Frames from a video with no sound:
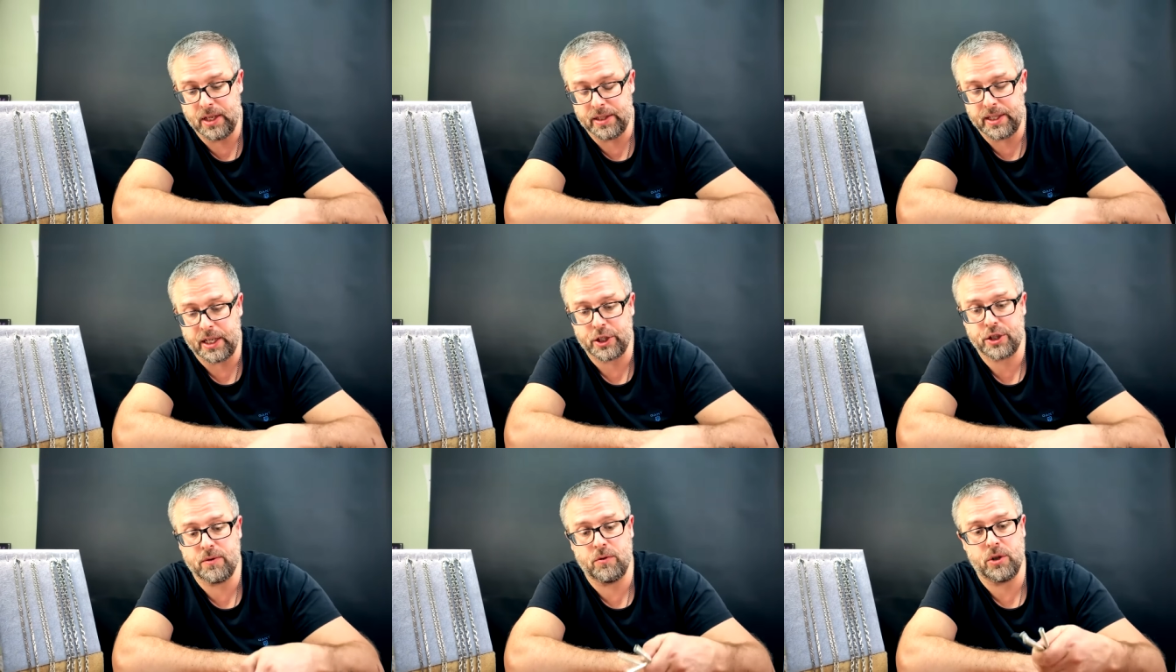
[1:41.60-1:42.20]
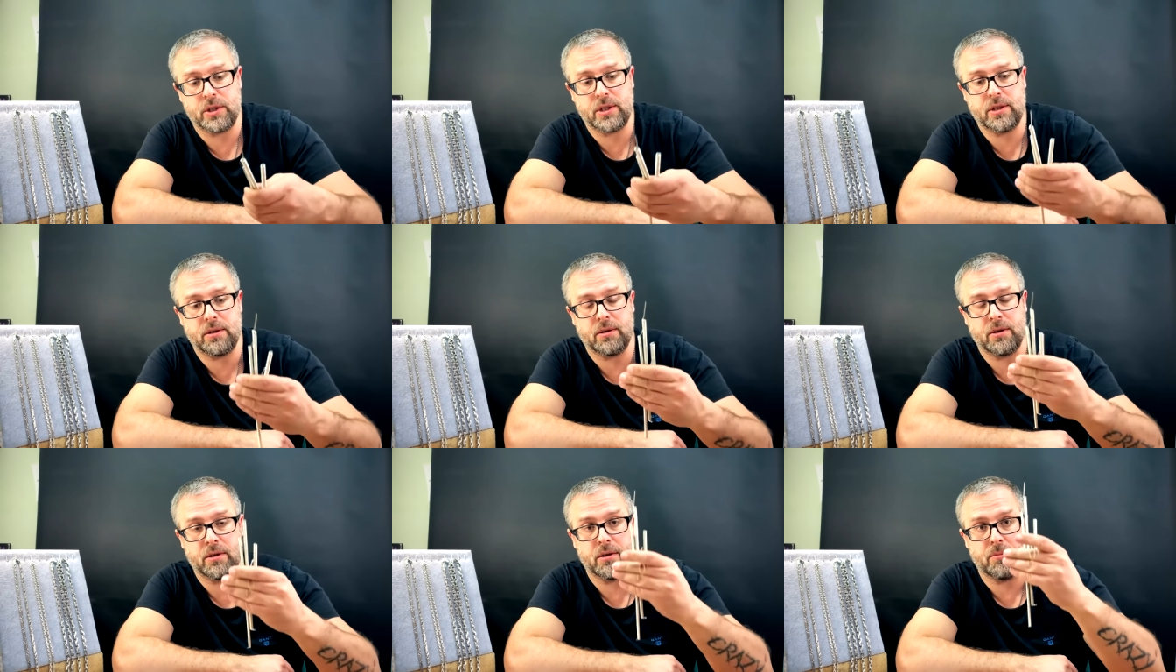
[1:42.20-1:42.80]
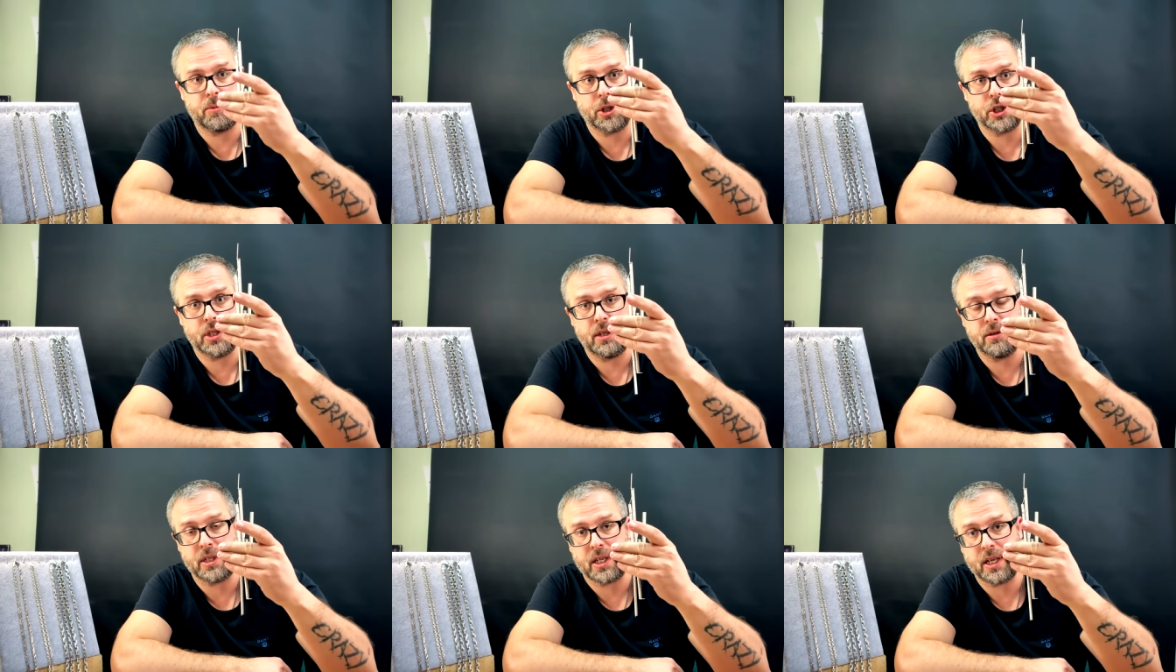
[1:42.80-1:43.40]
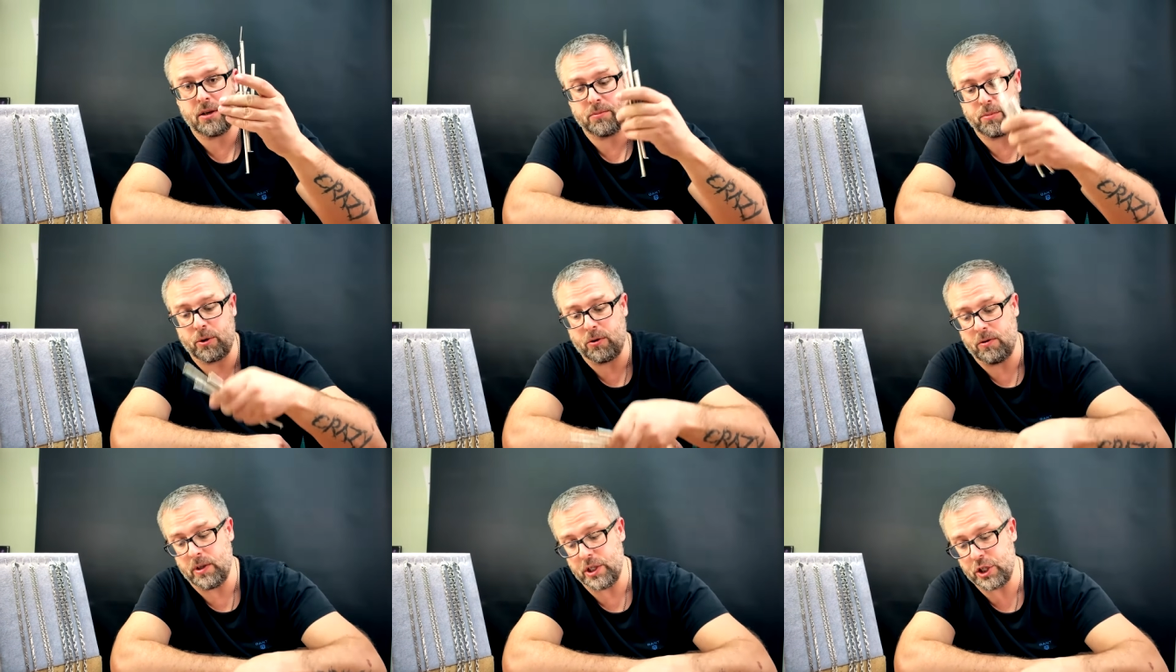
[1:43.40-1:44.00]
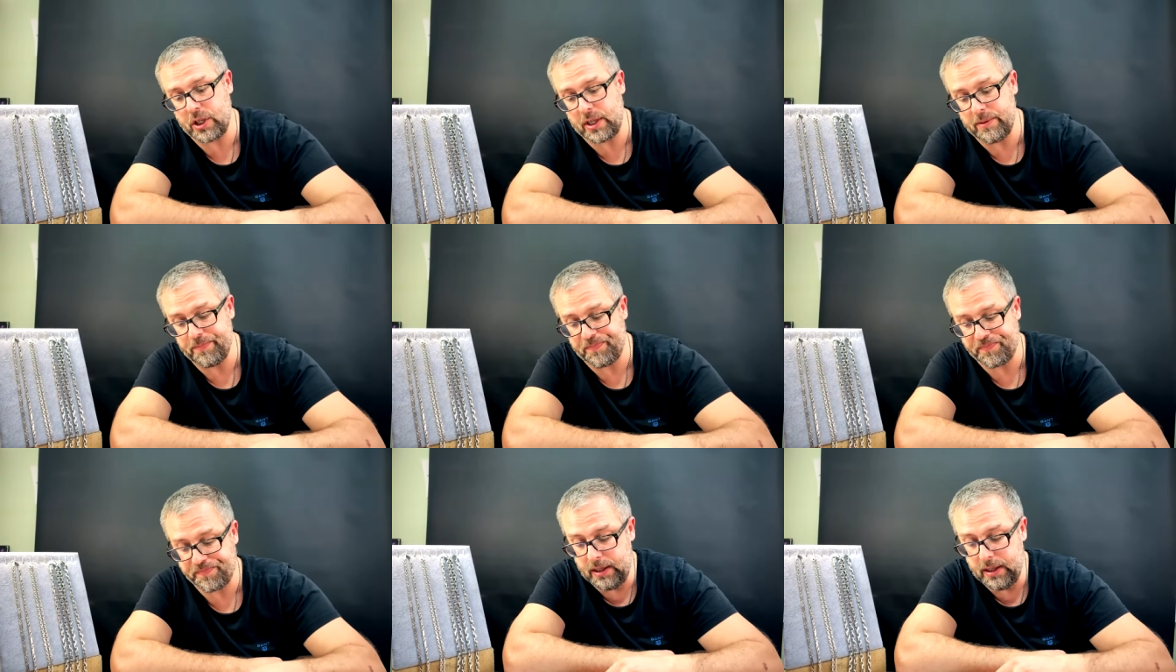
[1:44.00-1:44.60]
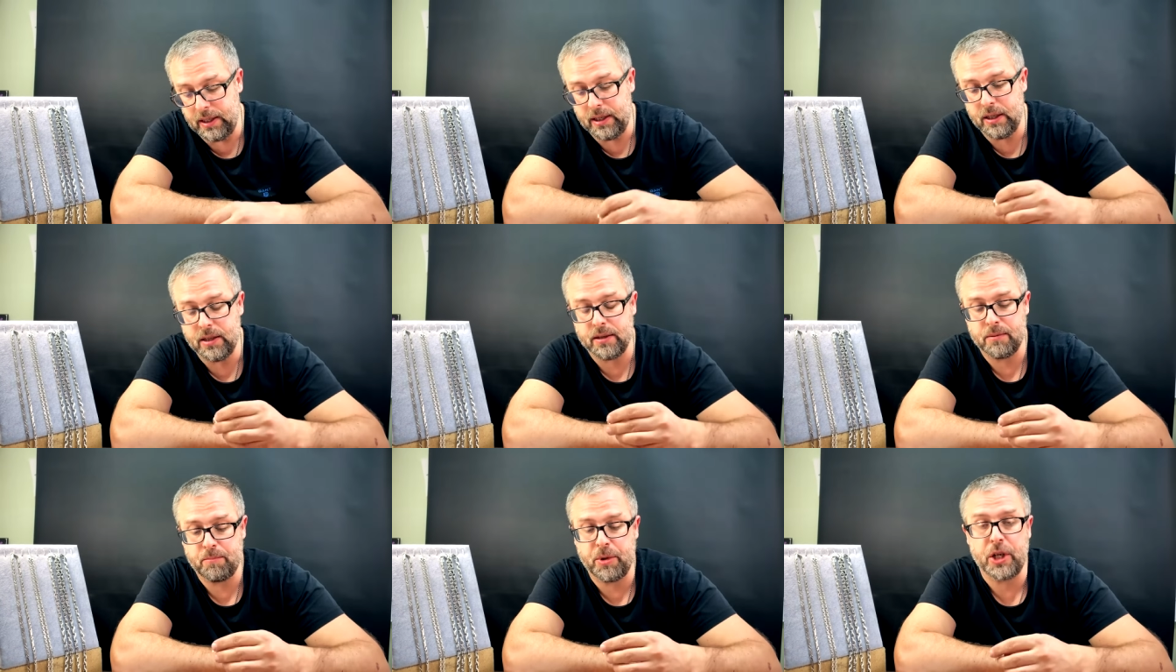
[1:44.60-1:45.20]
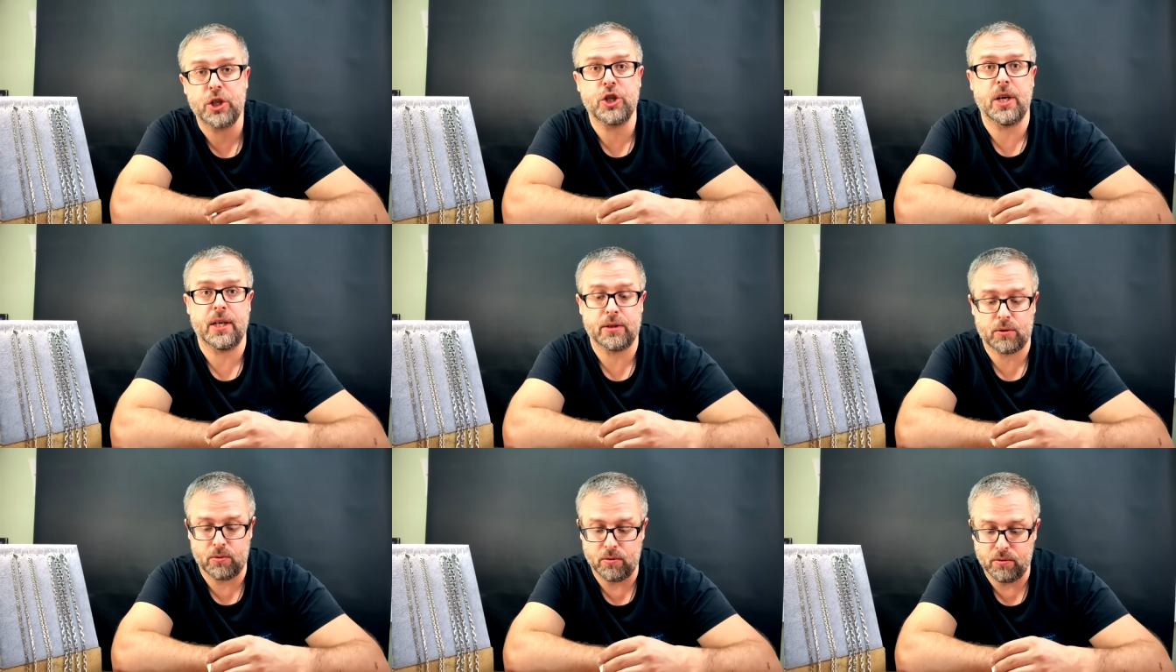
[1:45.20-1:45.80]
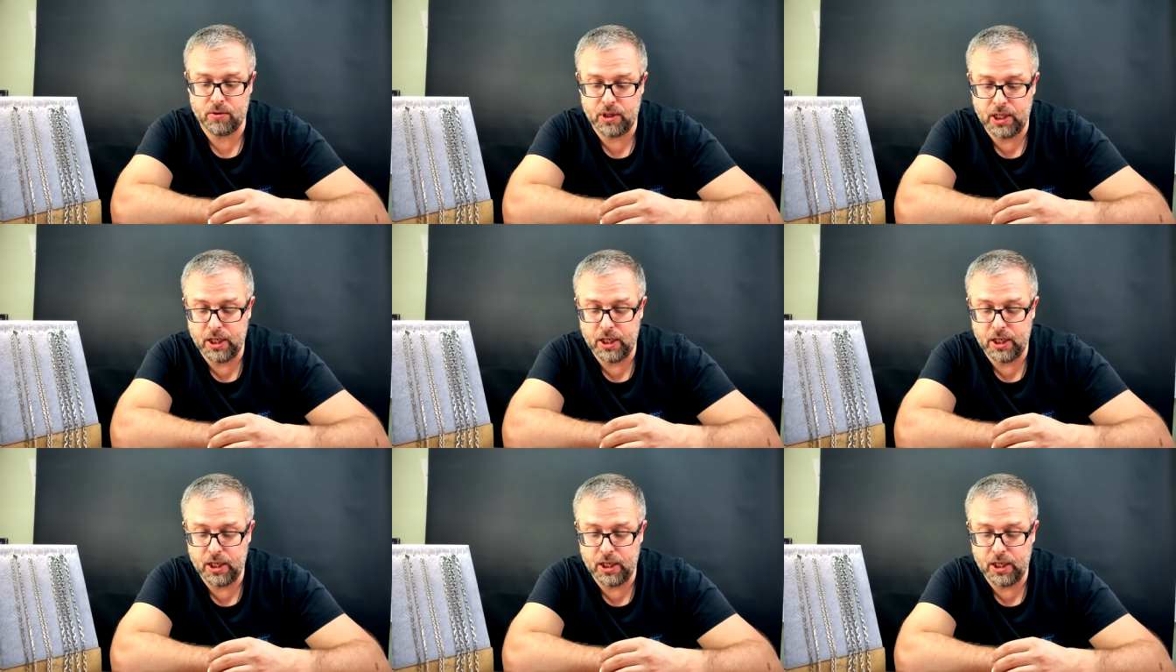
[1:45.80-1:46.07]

Также вот э, пришла вот такая вот проволочка и перчатку.